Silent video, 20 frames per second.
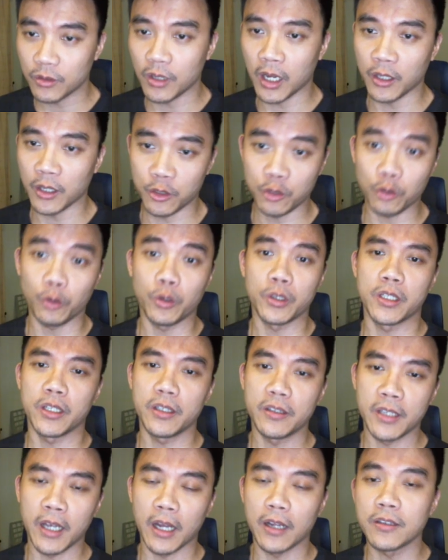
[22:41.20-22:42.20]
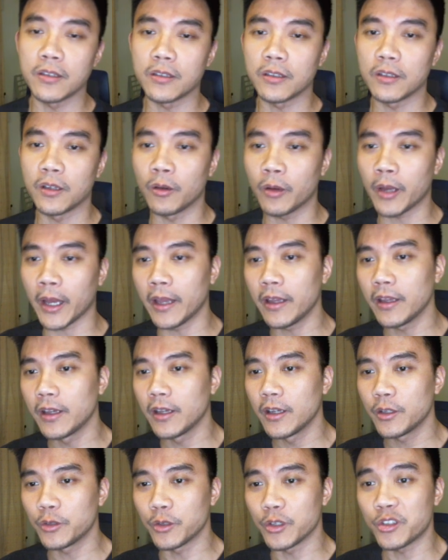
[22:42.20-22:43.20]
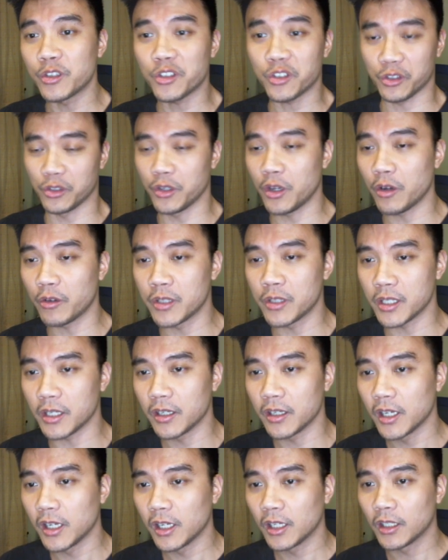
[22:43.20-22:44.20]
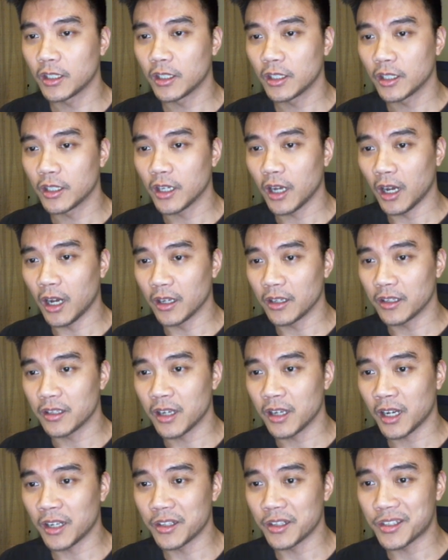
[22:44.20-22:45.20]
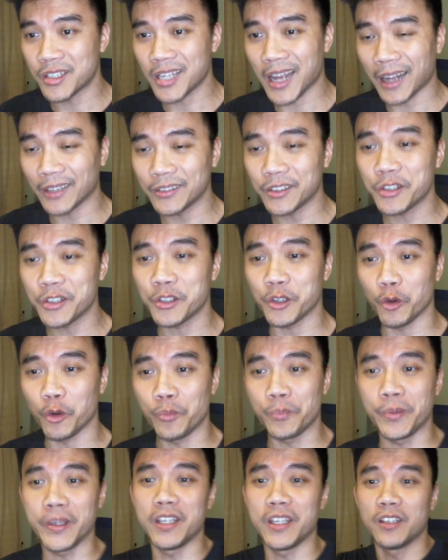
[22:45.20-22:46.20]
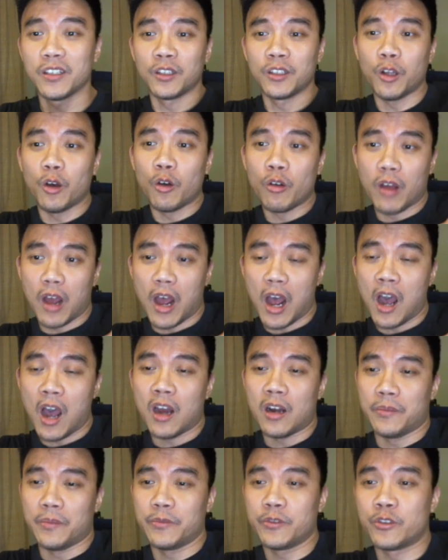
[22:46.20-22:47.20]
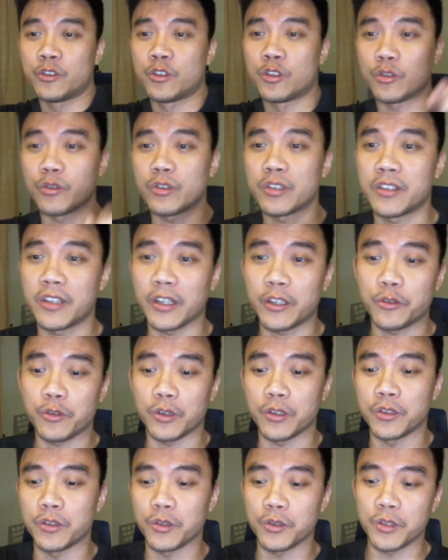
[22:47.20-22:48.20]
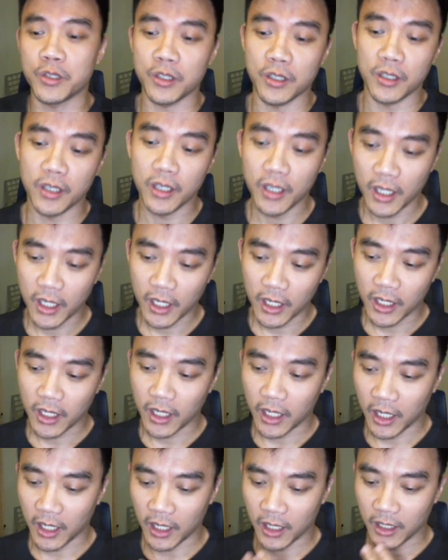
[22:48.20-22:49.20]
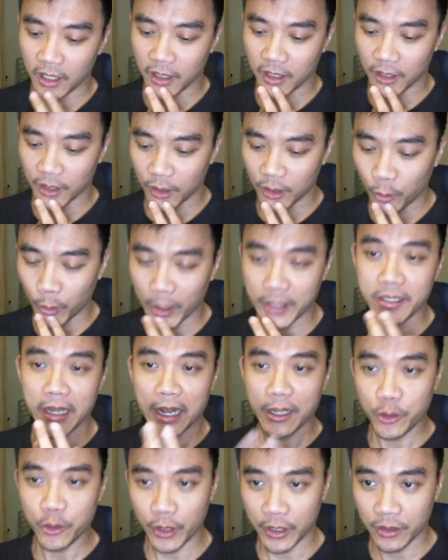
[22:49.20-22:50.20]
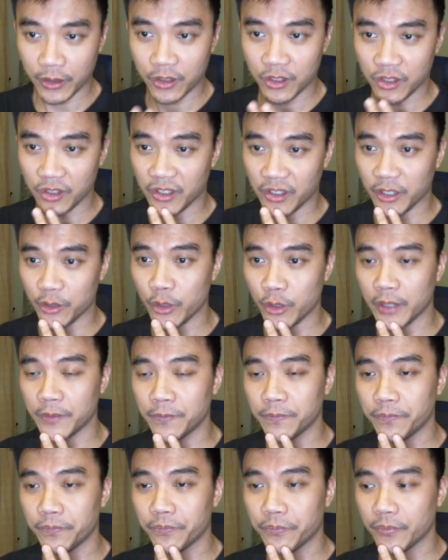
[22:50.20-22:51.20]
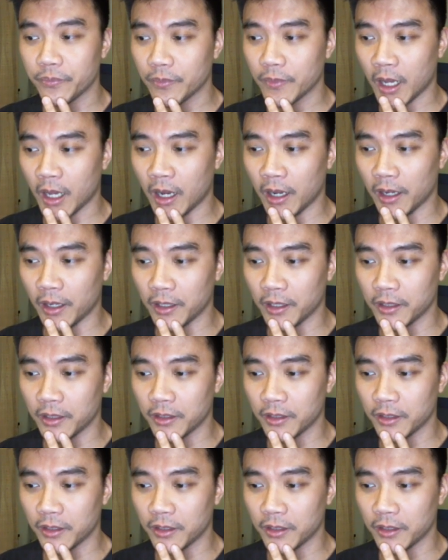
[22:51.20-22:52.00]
呃，坐着这样子，OK，对，使用者，呃，很长的手臂 （long arm），jurisdiction 就是呃管辖权、治理权、呃